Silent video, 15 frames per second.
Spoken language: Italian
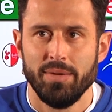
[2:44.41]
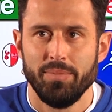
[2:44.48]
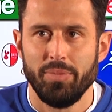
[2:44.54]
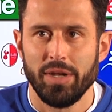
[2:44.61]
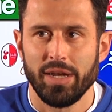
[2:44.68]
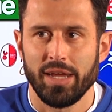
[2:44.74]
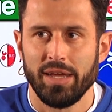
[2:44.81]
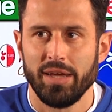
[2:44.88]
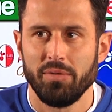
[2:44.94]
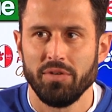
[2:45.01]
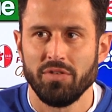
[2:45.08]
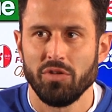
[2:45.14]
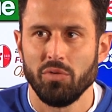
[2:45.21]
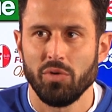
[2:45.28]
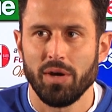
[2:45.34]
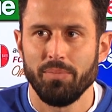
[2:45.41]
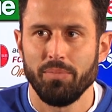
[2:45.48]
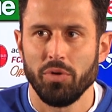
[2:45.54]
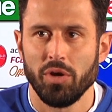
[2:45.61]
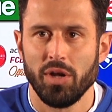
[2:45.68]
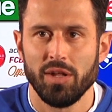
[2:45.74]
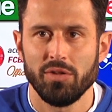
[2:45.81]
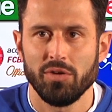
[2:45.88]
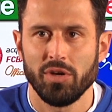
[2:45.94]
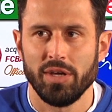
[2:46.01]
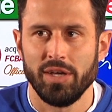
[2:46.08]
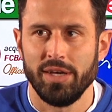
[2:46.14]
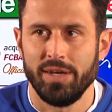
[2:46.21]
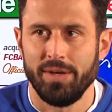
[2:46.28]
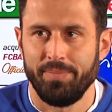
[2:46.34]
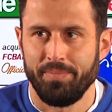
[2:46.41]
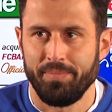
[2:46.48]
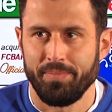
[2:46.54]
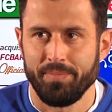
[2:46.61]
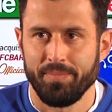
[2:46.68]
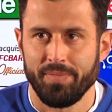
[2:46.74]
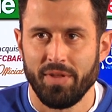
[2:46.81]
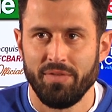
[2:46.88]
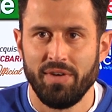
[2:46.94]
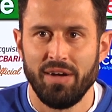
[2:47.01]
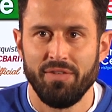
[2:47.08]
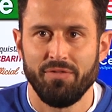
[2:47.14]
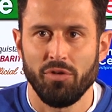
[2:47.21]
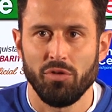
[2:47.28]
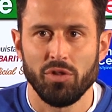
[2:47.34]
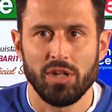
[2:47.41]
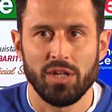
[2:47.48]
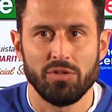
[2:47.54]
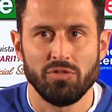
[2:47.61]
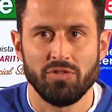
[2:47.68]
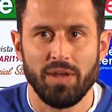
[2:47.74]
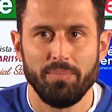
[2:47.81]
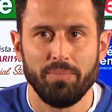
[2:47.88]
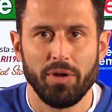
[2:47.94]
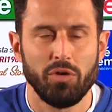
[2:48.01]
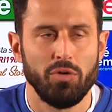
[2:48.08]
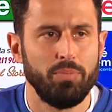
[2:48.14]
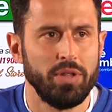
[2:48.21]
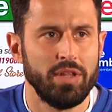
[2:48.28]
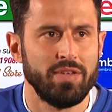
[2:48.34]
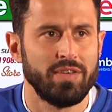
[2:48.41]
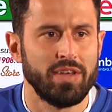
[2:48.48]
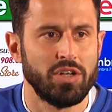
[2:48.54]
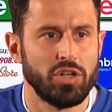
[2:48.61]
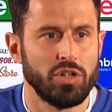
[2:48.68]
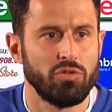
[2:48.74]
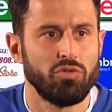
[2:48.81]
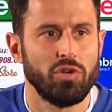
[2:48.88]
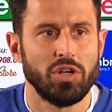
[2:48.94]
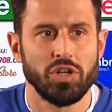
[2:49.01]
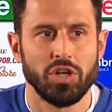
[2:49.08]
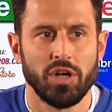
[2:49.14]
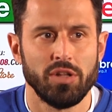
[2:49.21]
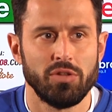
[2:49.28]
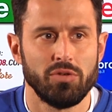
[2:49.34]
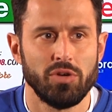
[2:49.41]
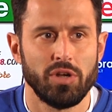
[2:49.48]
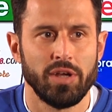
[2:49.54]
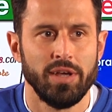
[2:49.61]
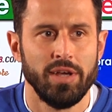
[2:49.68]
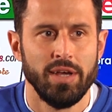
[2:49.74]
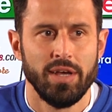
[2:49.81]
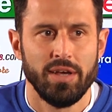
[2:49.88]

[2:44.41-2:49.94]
perché questo è un campionato che mm, va affrontato sempre col piede schiacciato sull'acceleratore,